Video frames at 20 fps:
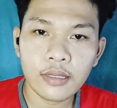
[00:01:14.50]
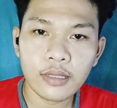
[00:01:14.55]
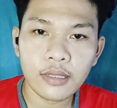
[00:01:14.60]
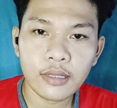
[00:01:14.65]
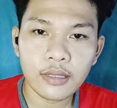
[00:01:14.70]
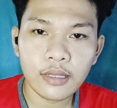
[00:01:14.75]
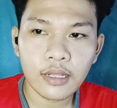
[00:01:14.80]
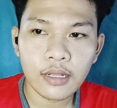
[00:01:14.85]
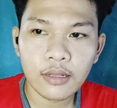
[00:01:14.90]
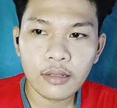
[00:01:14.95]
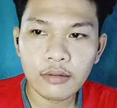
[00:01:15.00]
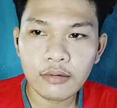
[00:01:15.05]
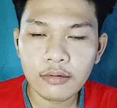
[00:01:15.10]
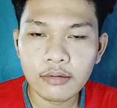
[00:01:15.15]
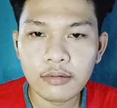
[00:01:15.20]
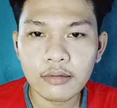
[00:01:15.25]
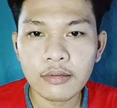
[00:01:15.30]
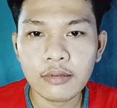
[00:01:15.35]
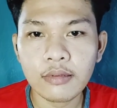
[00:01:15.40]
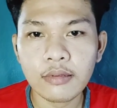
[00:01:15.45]

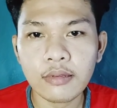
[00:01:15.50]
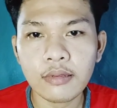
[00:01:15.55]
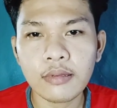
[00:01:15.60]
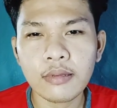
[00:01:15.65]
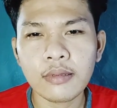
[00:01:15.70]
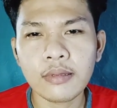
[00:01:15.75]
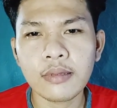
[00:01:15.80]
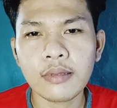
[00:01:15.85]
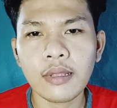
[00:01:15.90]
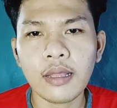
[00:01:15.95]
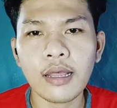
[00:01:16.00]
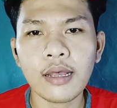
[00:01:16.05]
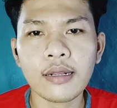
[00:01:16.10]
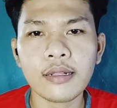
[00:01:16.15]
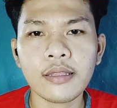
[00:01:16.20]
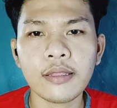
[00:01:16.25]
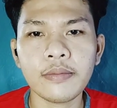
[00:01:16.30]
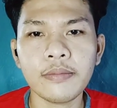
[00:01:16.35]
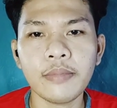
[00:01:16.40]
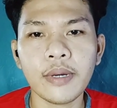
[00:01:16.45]
tatlong
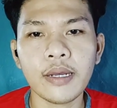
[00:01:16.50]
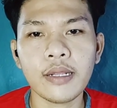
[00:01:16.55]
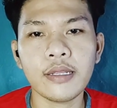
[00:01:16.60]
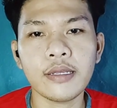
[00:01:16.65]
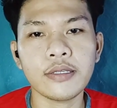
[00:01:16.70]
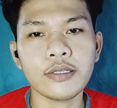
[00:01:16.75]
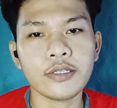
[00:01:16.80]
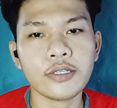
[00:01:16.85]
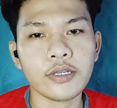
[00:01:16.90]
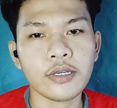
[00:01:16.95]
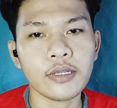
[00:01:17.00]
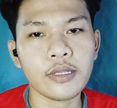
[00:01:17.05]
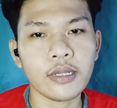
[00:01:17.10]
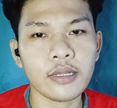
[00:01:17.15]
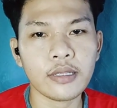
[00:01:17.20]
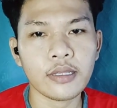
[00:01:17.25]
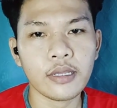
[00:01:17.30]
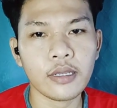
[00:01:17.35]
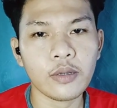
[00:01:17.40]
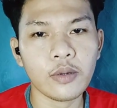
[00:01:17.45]
active balancer na
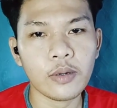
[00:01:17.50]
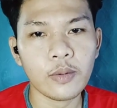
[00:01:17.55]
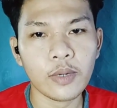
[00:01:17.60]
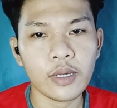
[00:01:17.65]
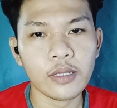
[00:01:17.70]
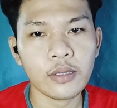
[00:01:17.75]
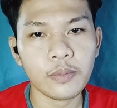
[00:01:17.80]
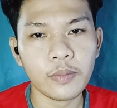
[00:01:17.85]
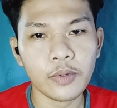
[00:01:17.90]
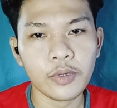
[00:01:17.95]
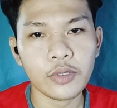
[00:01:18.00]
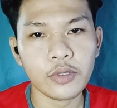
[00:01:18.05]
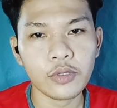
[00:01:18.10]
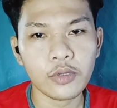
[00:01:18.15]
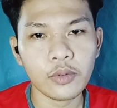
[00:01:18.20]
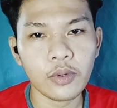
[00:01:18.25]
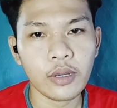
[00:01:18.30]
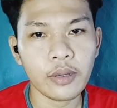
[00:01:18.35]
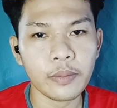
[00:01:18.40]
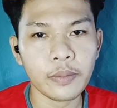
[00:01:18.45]
tigo 1.2
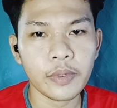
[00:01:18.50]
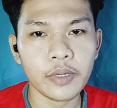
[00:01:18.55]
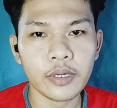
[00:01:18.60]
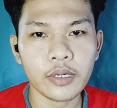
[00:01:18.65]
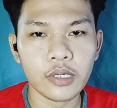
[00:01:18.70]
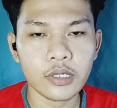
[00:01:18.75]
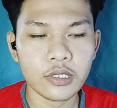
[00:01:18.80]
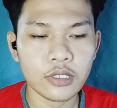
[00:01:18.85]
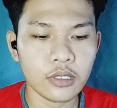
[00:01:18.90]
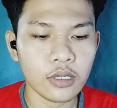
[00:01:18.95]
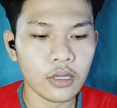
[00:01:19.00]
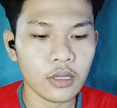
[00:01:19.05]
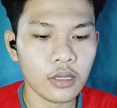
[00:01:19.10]
amperes.